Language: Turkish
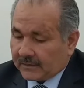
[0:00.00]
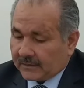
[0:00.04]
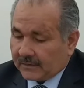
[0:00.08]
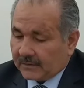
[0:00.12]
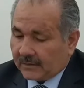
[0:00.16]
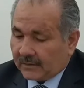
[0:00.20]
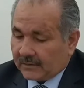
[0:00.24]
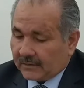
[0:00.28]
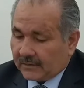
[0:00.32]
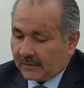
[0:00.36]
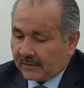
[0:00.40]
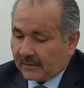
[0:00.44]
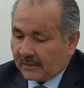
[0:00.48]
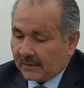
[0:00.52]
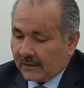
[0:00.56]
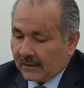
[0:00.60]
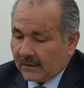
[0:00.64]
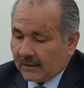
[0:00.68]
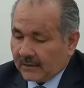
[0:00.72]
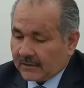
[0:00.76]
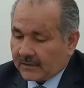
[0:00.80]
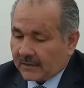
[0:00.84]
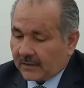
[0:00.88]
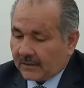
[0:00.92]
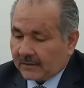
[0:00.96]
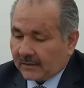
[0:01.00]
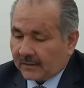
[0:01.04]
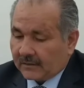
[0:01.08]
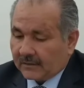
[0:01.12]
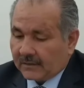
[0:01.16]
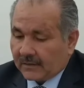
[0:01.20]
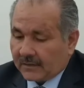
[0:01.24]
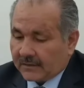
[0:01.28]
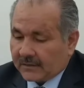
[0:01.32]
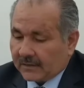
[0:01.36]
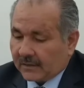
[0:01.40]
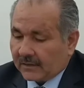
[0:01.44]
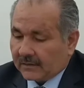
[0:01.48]
nedir? Şeytanlar
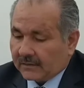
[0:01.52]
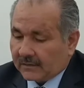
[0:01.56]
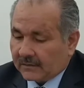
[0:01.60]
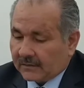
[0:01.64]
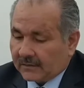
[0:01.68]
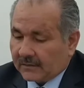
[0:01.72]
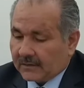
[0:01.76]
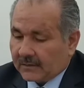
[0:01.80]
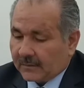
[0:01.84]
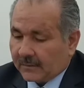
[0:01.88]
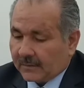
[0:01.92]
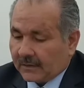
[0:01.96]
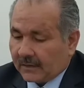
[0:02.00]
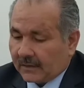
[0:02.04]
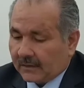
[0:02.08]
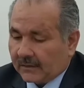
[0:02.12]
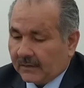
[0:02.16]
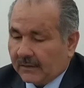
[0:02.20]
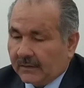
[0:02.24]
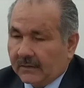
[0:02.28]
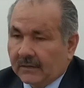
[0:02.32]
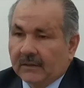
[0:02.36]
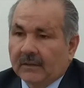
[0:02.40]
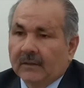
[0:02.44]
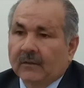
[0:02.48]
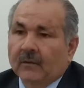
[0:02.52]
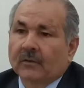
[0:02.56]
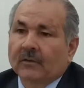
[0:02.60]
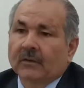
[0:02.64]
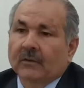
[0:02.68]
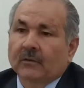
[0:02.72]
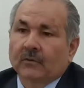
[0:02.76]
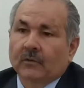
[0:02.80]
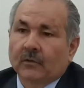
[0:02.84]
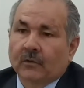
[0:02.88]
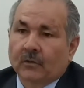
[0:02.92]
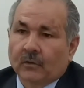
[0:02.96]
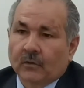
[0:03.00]
saldırdığı zaman Allah niye orada
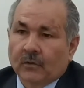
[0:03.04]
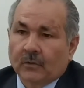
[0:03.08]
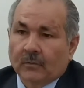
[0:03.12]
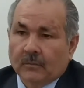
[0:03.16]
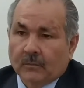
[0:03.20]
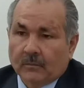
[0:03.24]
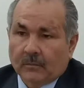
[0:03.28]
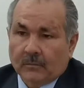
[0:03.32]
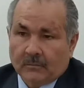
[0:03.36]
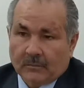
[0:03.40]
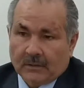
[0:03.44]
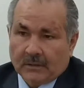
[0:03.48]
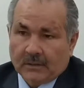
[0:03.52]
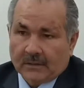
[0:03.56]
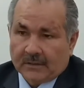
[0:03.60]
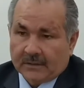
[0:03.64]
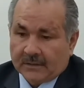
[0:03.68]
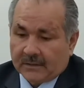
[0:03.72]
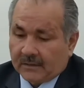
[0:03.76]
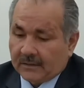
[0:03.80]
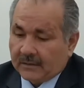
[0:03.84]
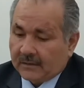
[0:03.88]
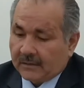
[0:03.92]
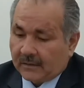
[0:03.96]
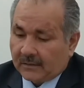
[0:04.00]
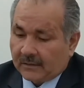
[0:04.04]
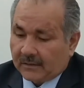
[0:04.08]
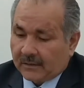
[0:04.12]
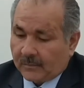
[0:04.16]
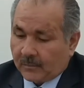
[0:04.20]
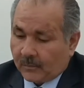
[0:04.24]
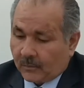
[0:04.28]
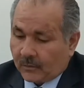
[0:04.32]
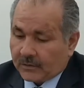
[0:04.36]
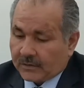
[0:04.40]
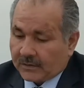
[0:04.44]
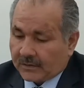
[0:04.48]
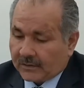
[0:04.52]
duruyor? Ya sanki Allah
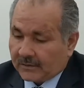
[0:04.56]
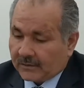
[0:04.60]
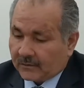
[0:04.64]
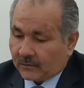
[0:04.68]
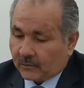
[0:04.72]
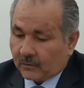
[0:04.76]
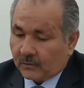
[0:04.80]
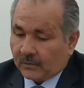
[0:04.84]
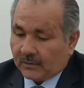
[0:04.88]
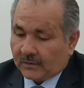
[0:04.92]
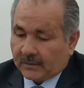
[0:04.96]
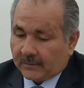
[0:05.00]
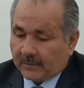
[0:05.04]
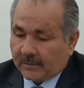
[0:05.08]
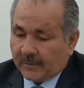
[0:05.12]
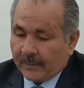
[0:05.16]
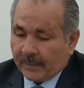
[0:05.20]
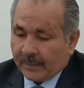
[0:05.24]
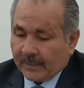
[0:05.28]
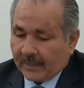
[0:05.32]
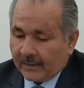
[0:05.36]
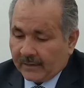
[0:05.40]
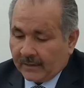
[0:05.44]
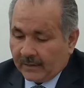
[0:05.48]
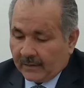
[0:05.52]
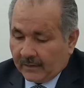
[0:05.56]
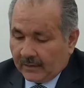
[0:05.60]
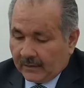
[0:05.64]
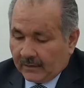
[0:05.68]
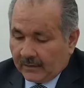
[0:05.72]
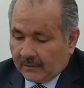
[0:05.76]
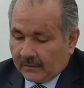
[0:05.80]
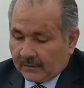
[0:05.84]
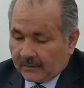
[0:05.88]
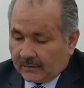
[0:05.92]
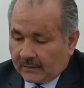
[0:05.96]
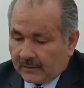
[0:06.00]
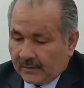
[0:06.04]
boş yerde duruyor gibi.
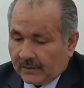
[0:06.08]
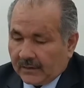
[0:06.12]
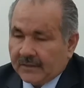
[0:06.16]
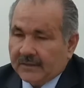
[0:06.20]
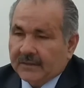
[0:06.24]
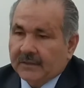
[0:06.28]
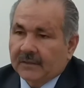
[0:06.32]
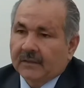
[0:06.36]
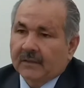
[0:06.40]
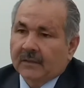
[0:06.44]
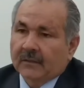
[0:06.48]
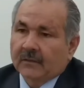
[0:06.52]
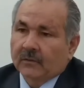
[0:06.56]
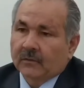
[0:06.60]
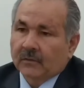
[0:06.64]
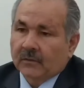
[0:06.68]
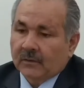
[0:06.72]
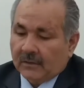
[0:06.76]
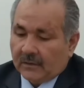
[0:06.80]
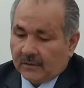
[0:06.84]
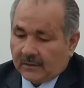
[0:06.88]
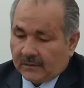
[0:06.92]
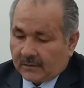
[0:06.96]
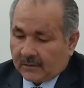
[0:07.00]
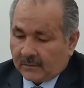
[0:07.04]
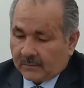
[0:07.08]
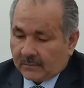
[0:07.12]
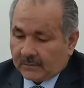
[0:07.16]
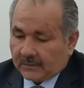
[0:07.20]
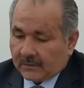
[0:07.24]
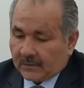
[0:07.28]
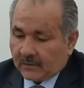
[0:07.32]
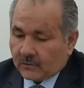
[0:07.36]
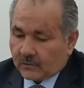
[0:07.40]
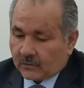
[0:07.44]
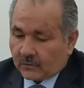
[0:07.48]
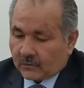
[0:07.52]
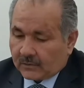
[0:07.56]
E, niye seyrediyor anlamında
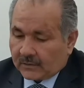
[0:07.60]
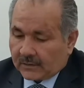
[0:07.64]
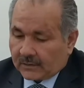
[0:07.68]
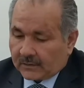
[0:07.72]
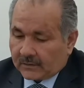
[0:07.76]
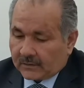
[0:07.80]
sorular.